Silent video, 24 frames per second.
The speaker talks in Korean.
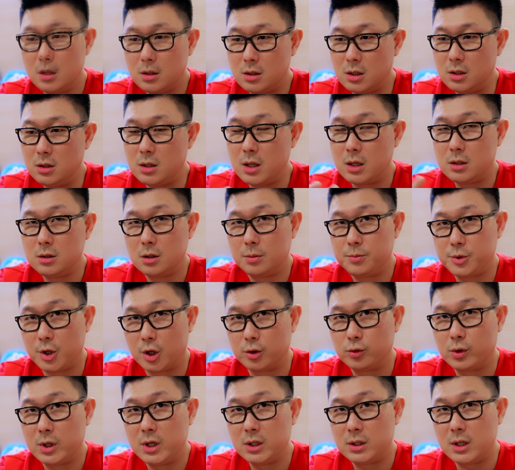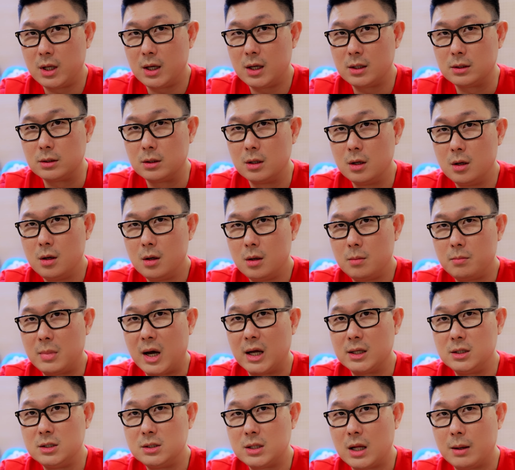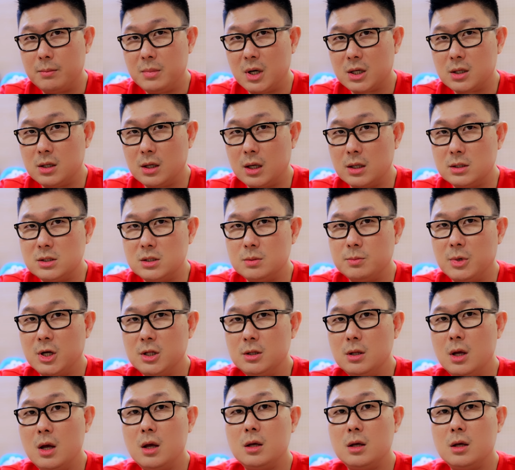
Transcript: 인테리어 변화에 대한 많이는 안 바뀌겠지만